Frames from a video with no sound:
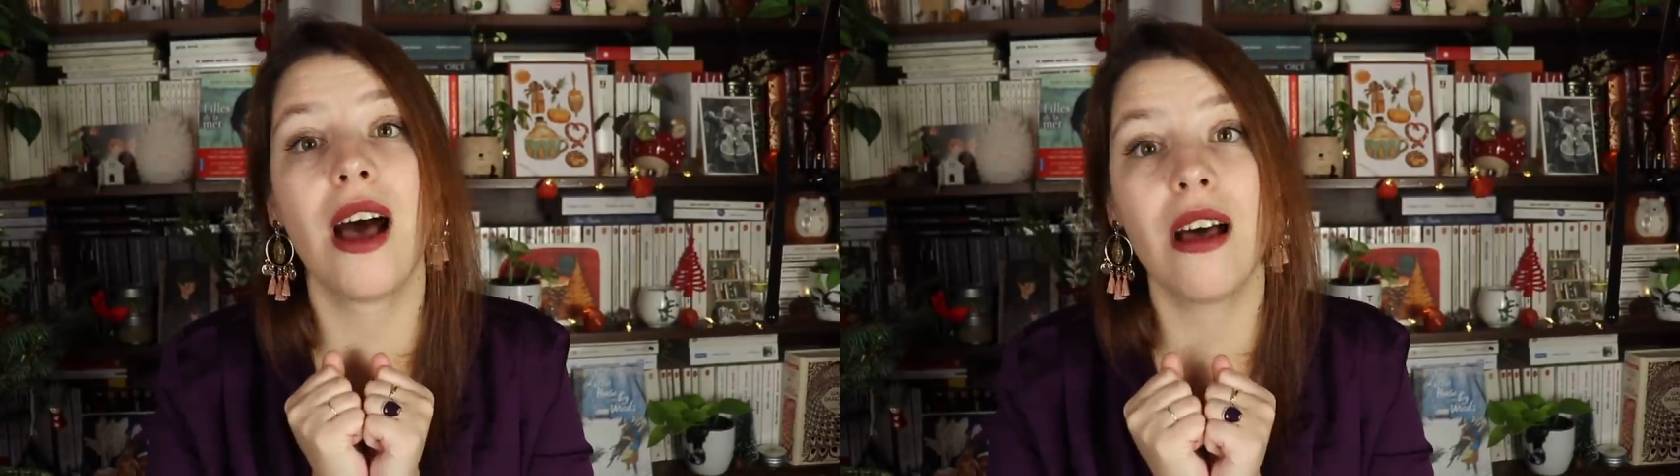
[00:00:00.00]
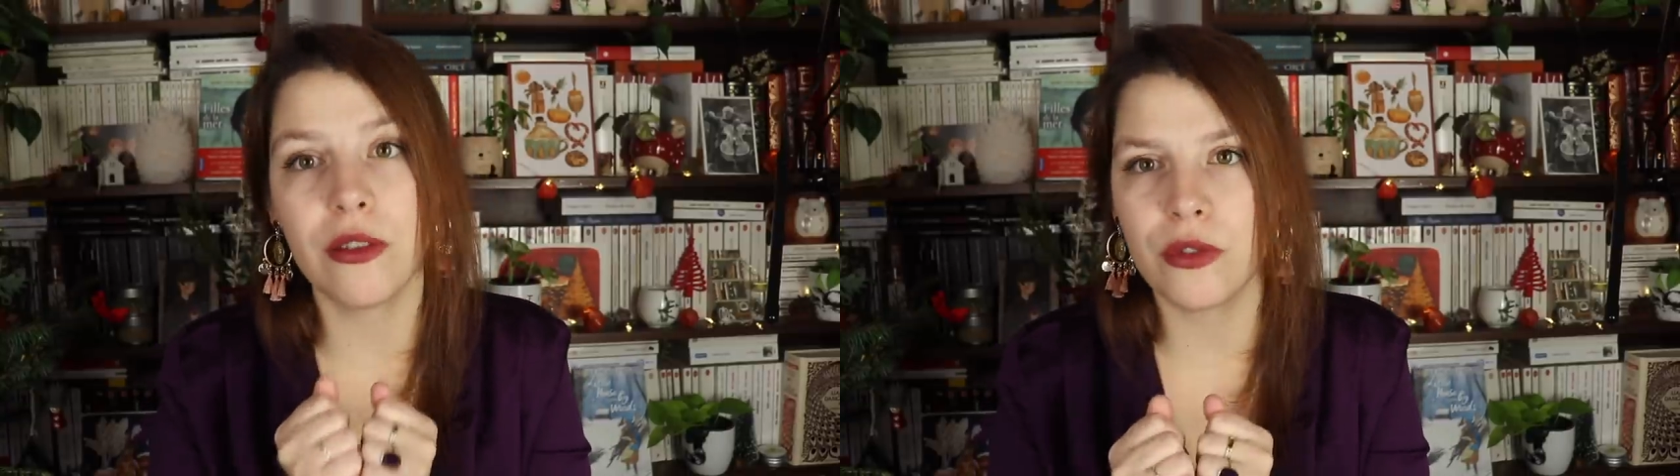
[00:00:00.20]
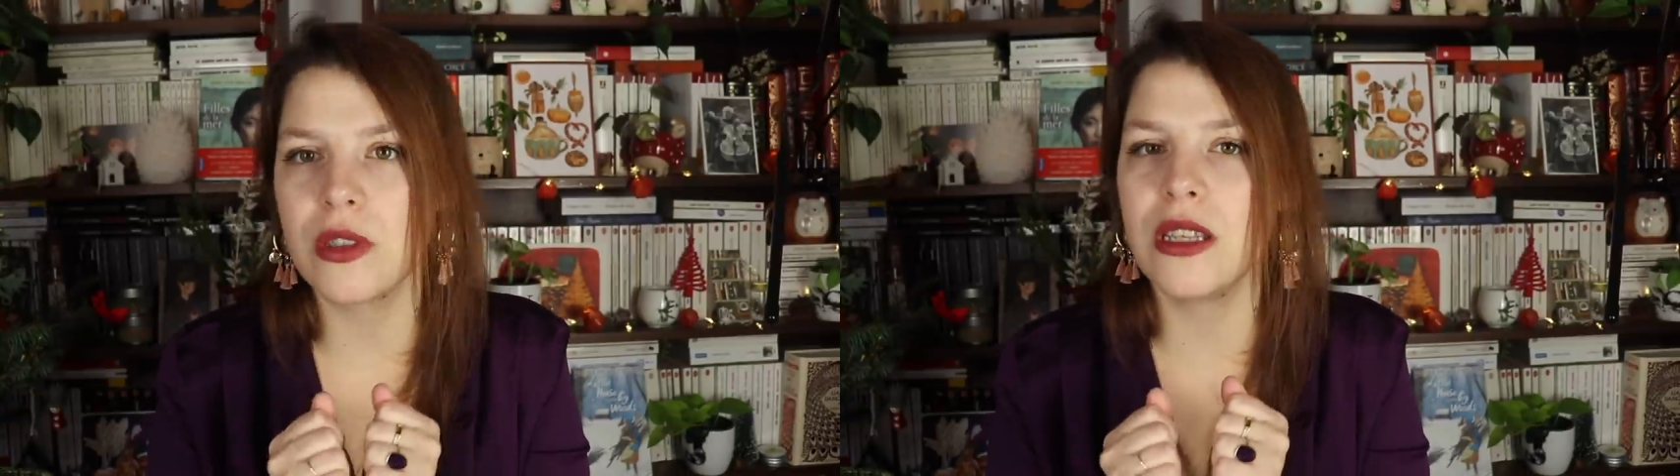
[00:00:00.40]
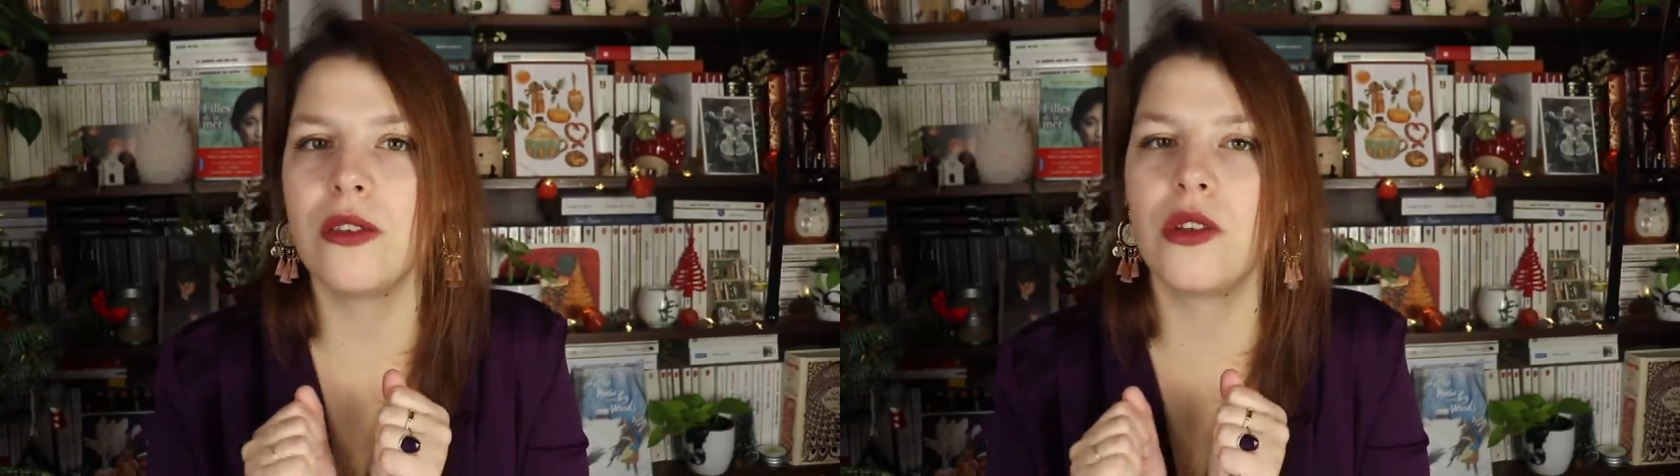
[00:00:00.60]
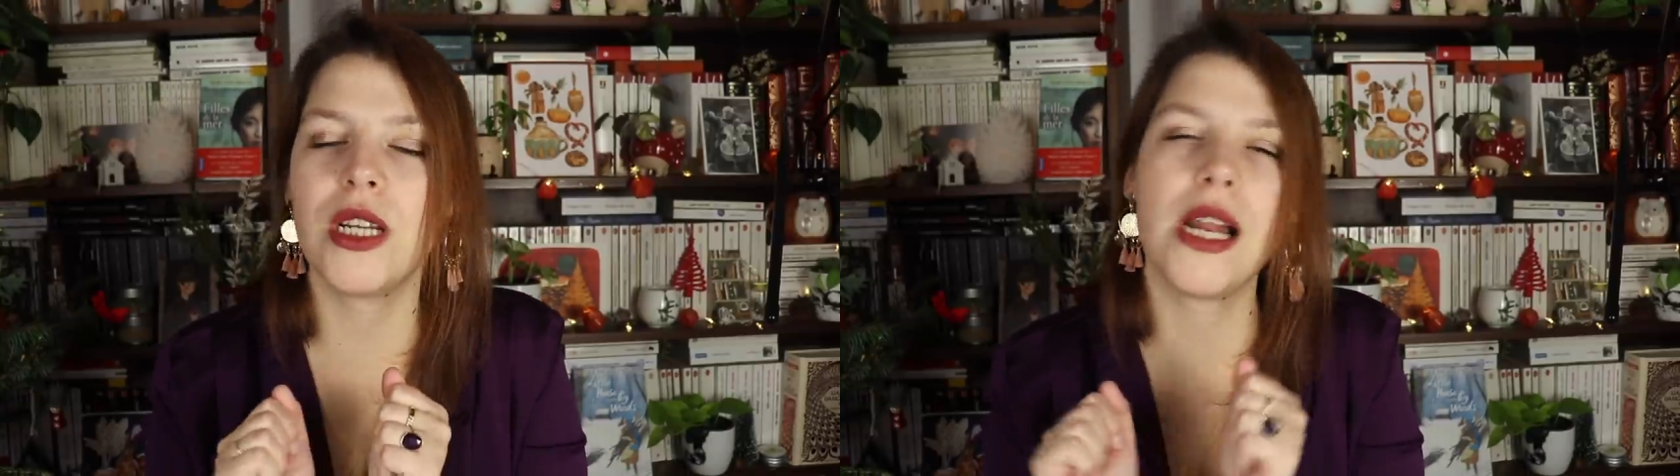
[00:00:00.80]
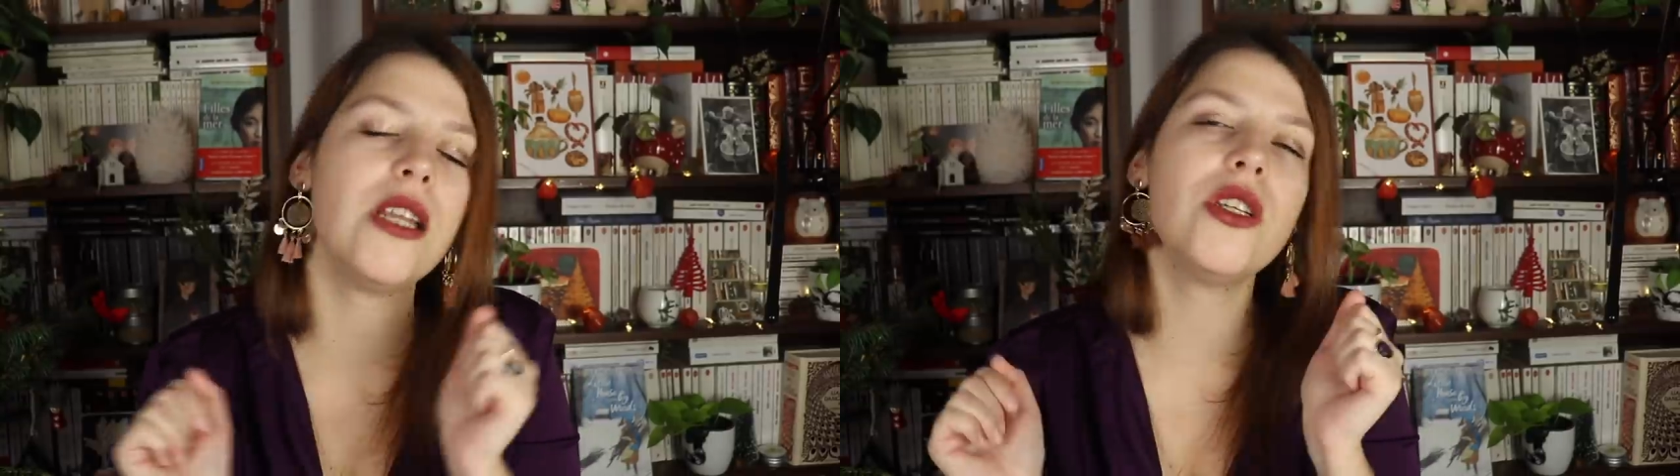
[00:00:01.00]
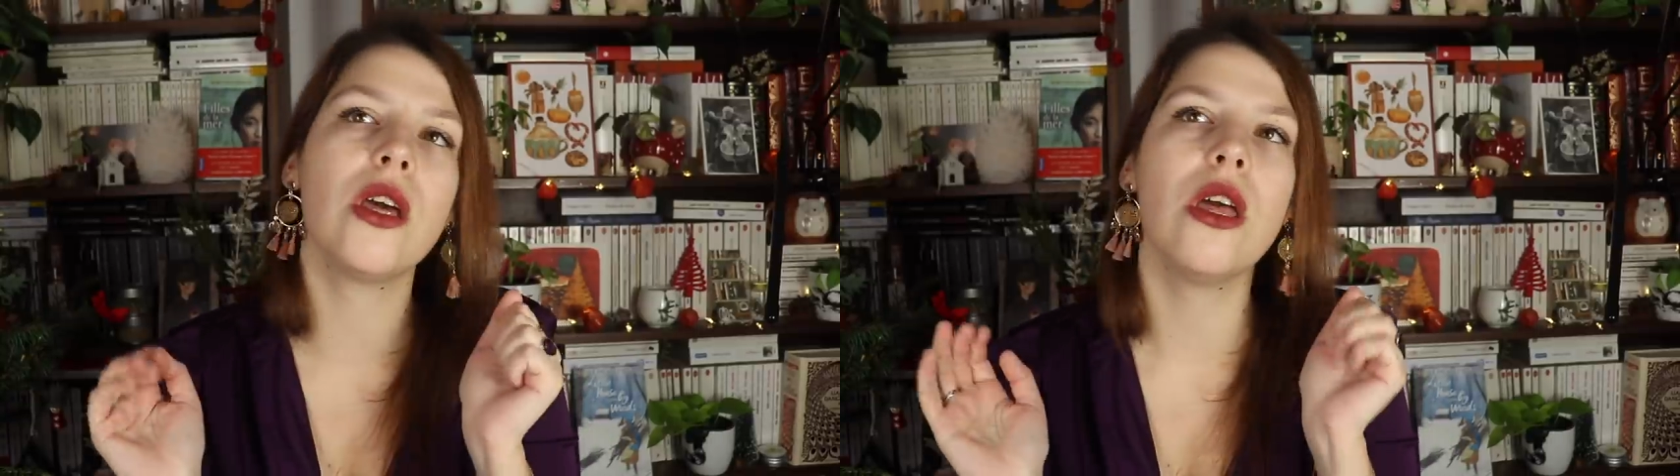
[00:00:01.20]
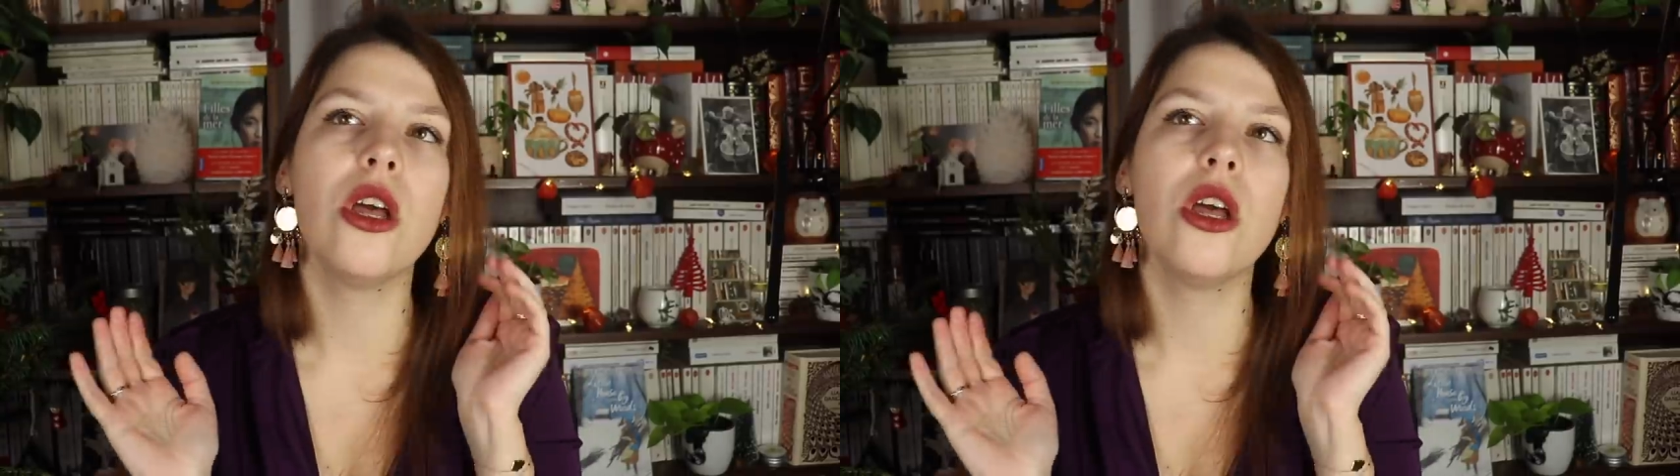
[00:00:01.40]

inventé ce challenge.